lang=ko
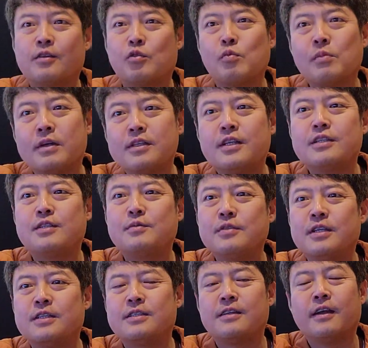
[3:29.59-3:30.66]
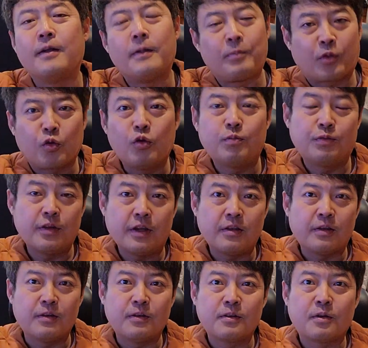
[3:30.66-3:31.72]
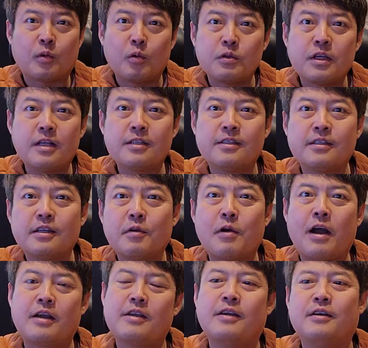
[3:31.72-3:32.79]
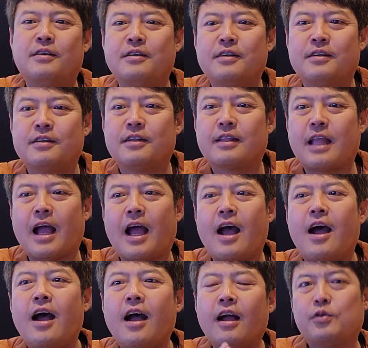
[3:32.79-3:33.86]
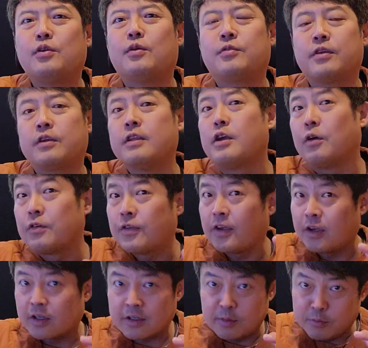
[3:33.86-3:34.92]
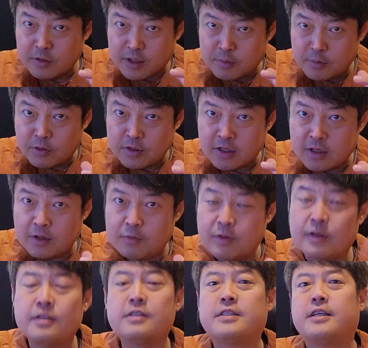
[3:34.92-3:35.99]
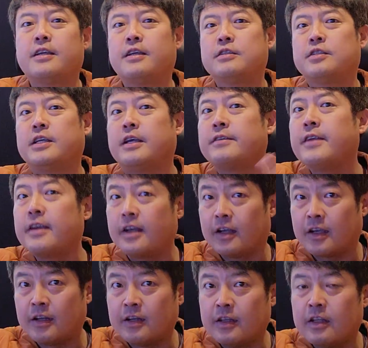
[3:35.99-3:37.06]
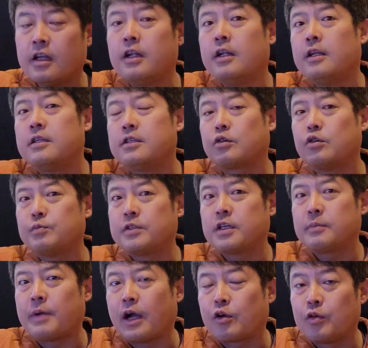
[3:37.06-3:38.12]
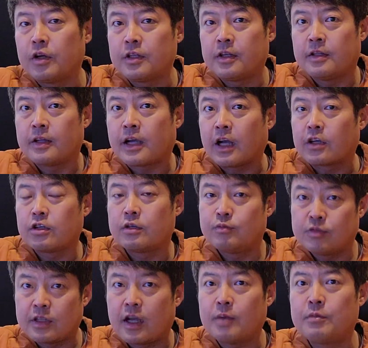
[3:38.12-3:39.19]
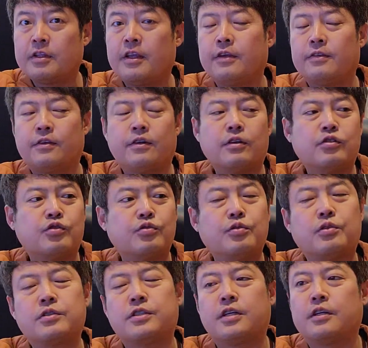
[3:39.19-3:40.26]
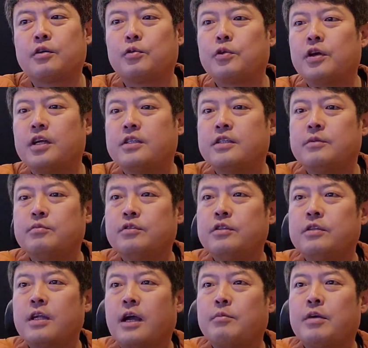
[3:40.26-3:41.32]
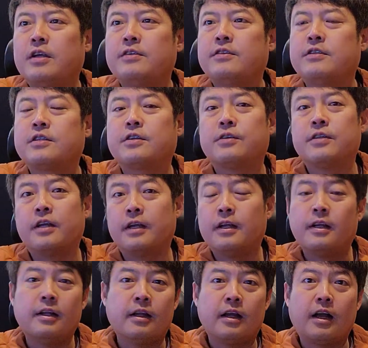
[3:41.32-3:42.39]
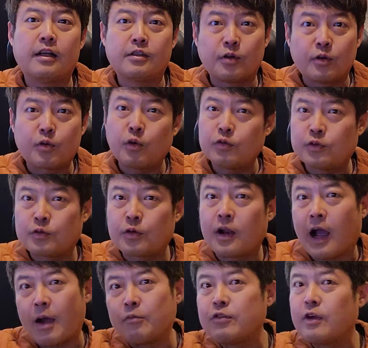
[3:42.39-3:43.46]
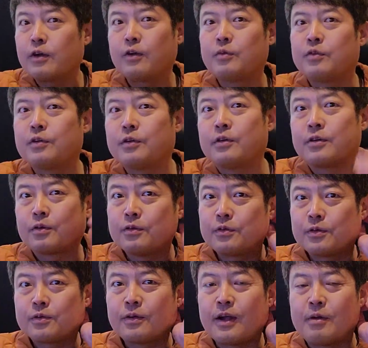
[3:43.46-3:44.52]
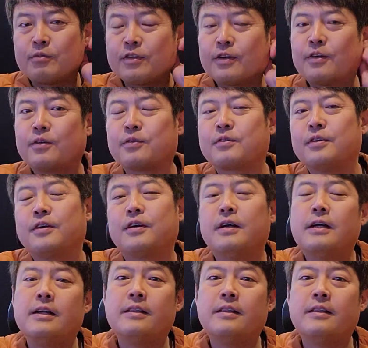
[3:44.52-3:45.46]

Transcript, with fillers: 공만 잘 치면 되지. 골프에서는 공 잘 치는 게 왕이에요. 다 소용없어요. 근데 여기서 생각해 볼 게 뭐냐 하면은, 제 생각에는 이제 골프채를 바꿔야 되는데 가격이 부담이 되어서 중고채를 고려하시는 분들이 아마 있으실 건데, 아, 저 코스트코랑 아무 상관없어요. 코스트코랑 아무 상관없고요.